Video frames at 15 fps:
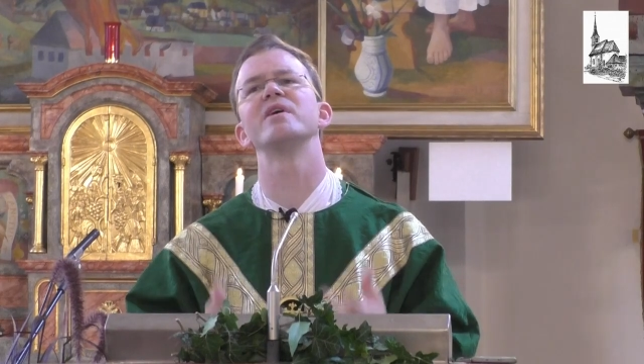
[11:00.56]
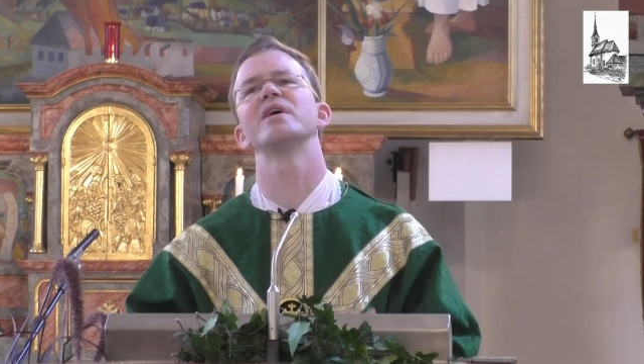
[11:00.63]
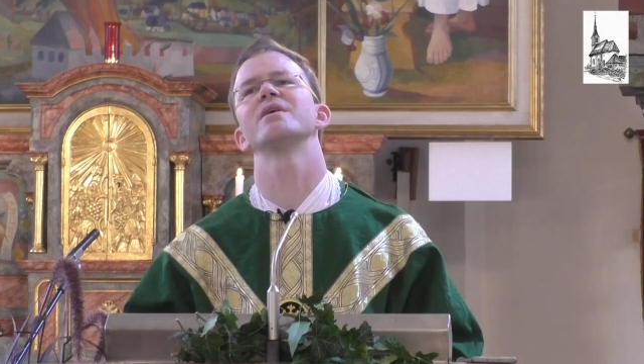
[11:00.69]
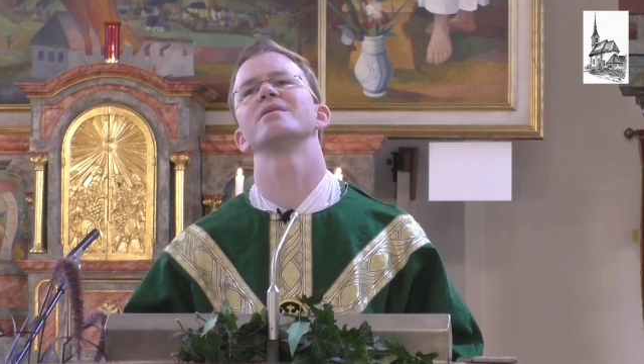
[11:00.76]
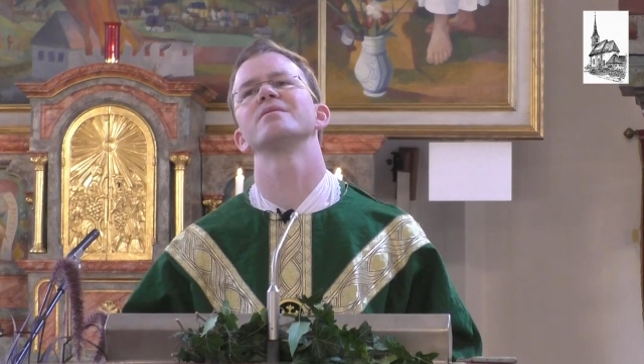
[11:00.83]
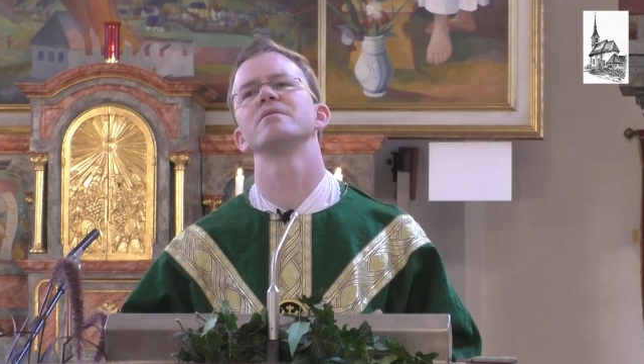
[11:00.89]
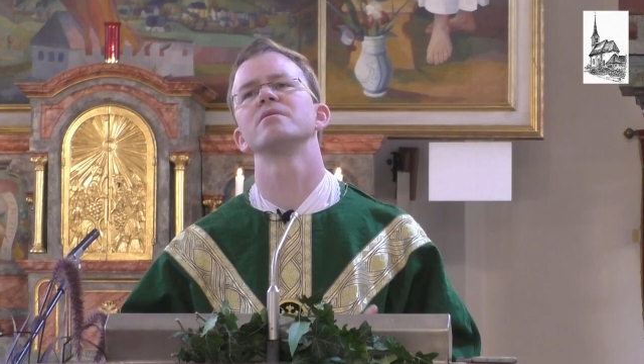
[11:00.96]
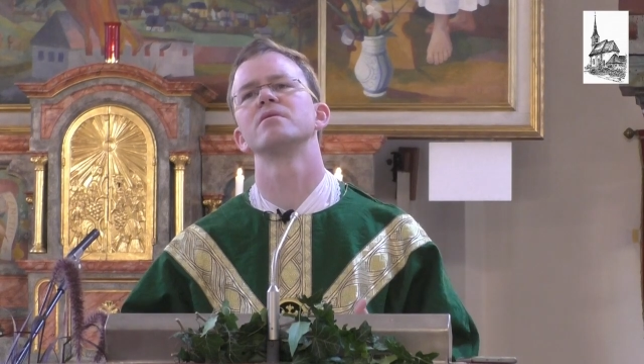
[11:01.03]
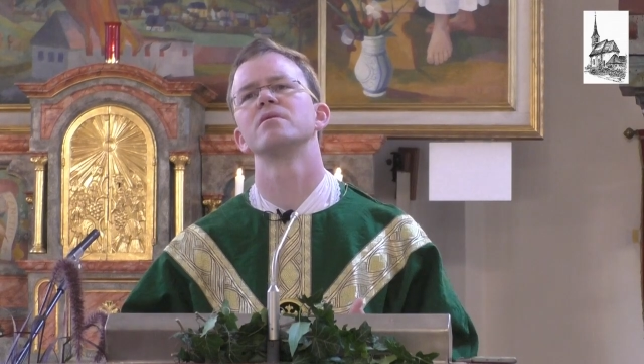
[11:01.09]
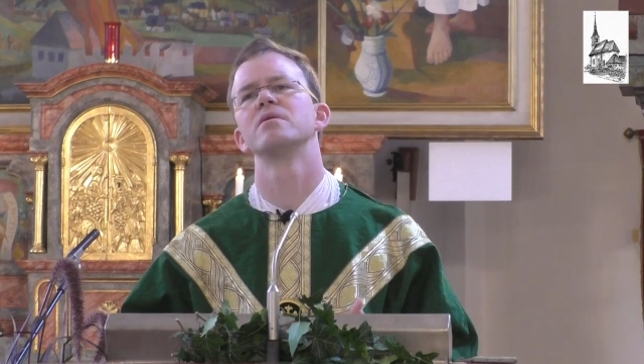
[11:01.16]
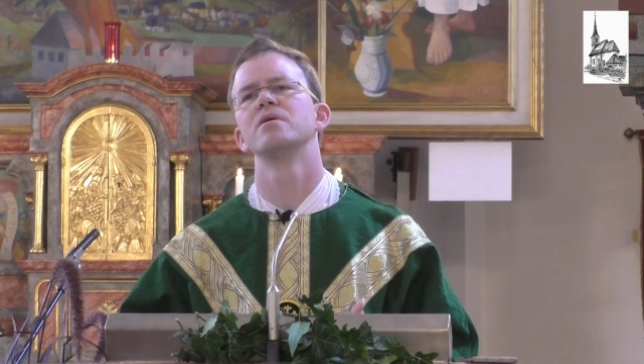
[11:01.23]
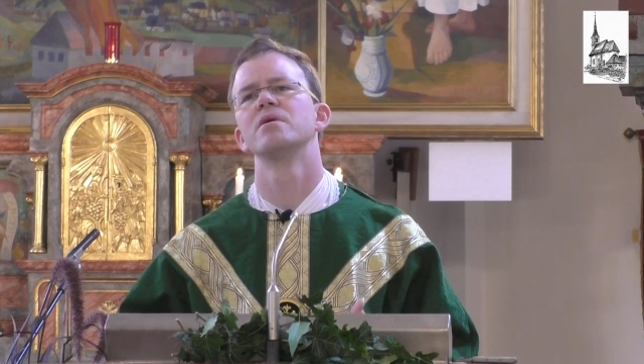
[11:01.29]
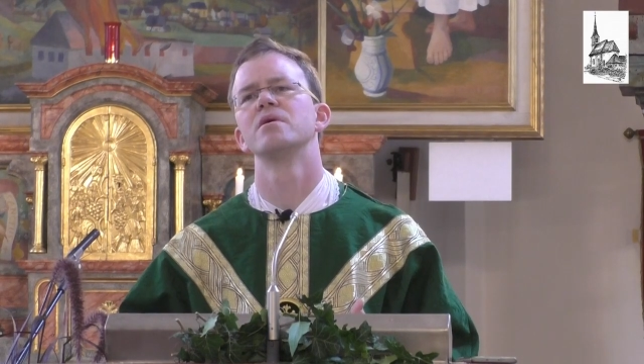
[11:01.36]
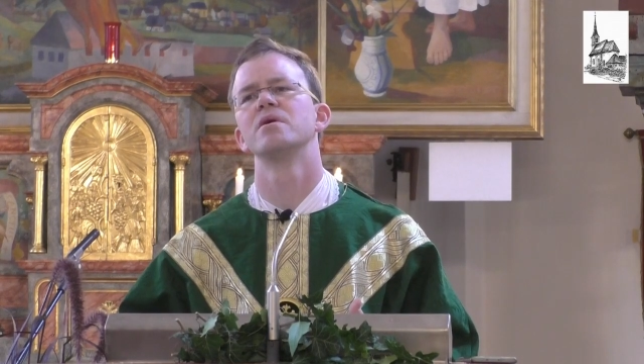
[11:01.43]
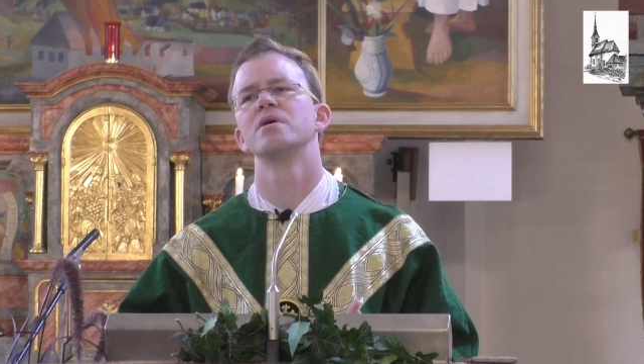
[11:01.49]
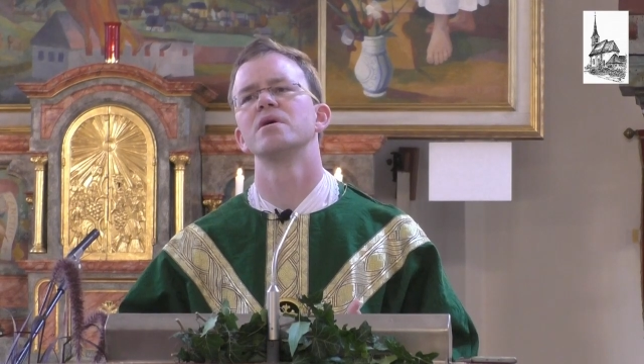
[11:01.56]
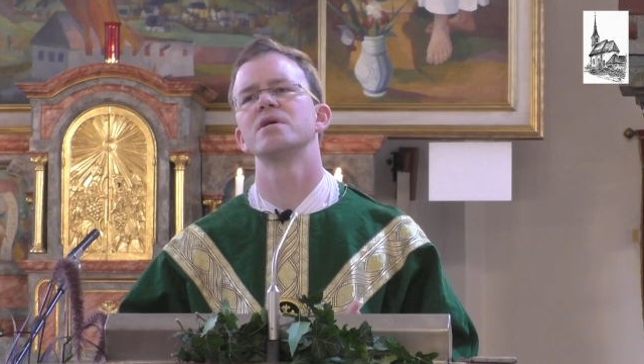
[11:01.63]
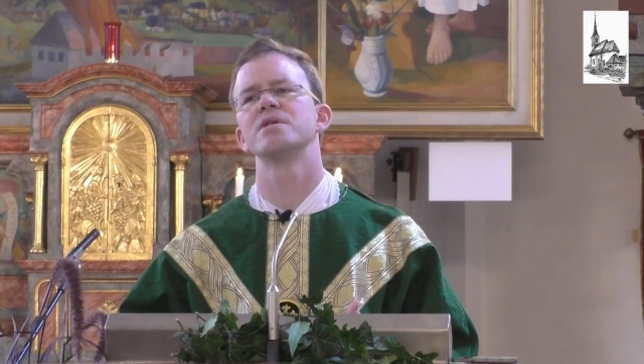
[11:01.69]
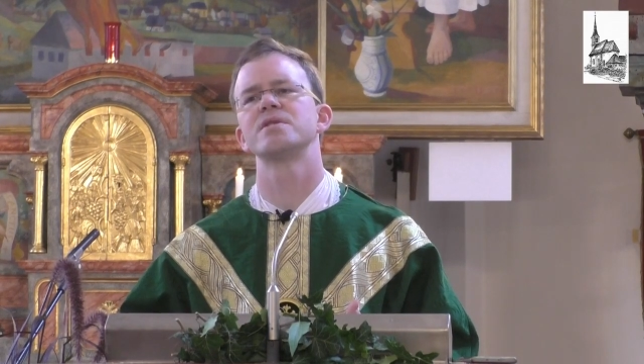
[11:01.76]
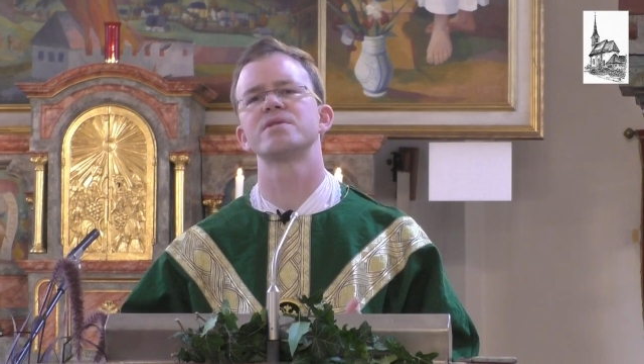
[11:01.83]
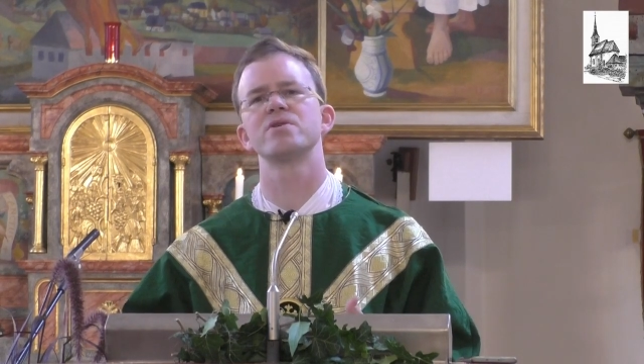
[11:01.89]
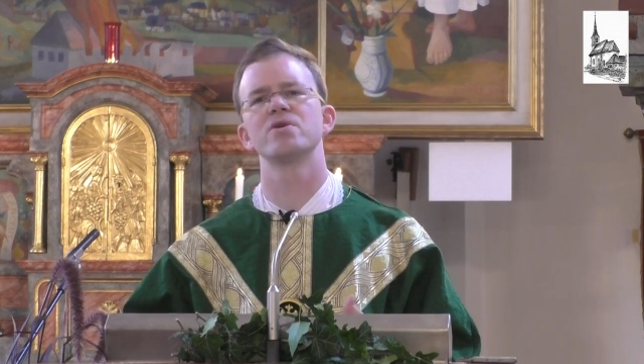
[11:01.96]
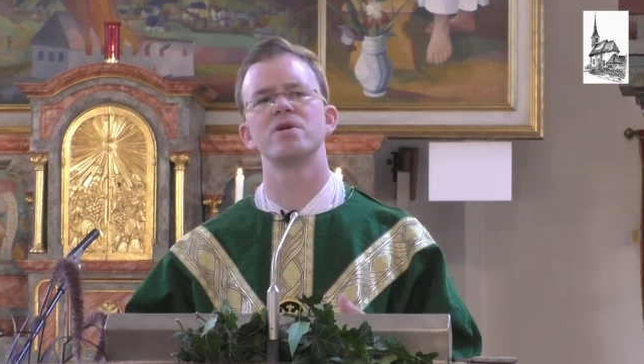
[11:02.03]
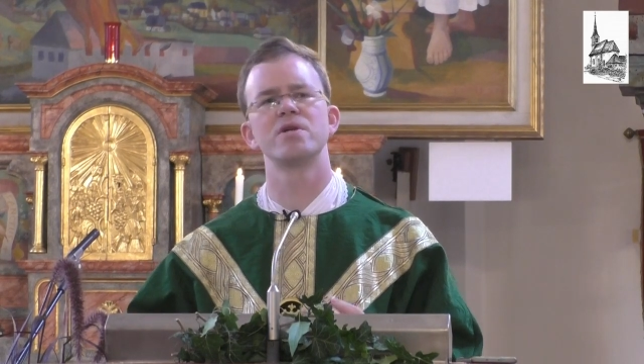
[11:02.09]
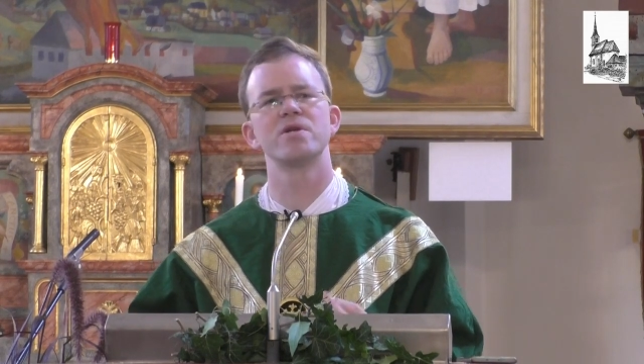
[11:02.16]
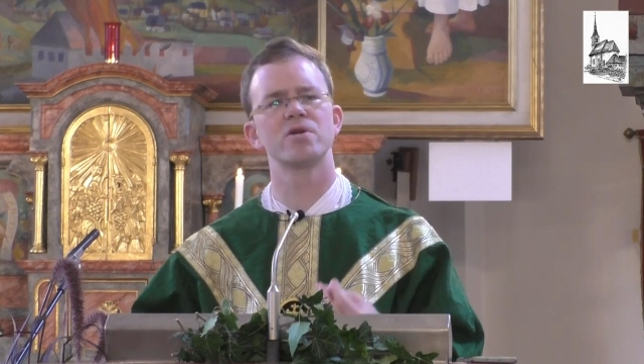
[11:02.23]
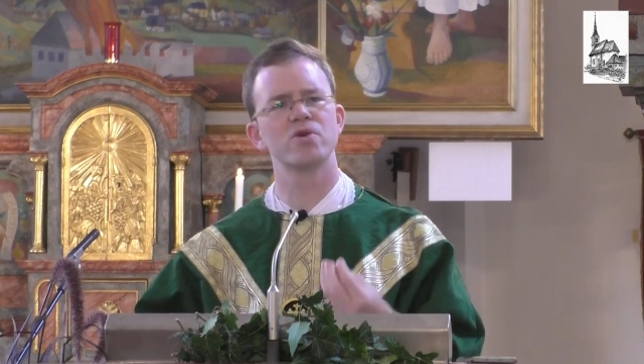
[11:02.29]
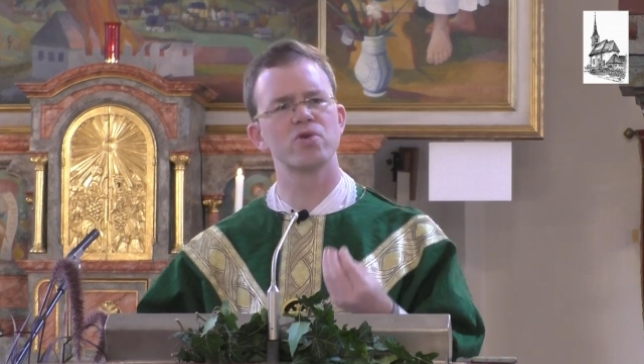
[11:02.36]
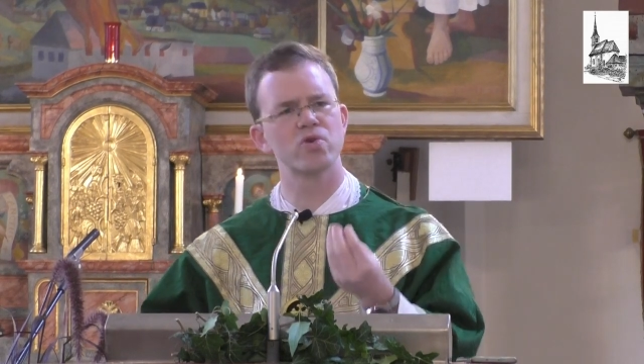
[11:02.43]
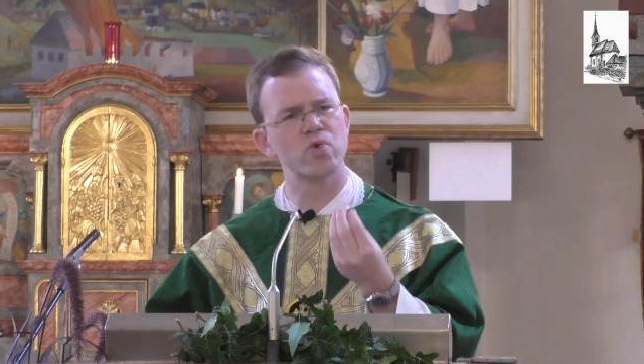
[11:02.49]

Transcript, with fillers: werden. Es soll